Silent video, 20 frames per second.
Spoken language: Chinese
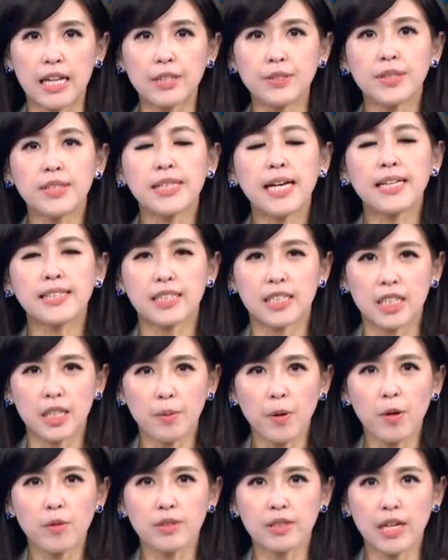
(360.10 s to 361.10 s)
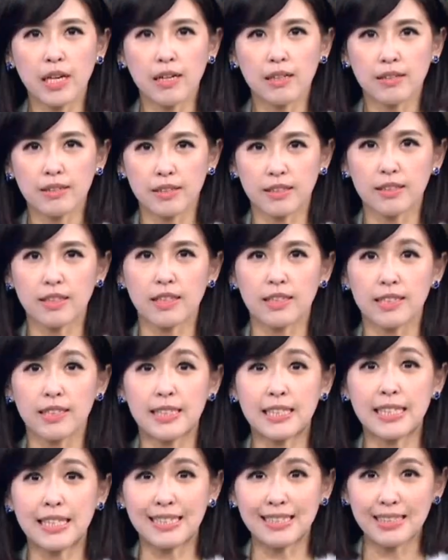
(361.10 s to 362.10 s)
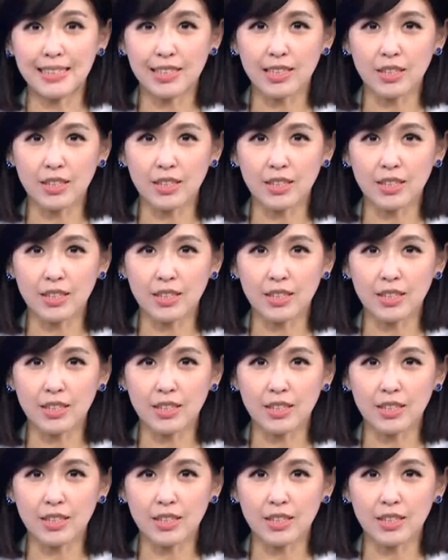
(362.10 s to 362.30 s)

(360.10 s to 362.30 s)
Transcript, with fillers: 连续假期碰上湿冷的天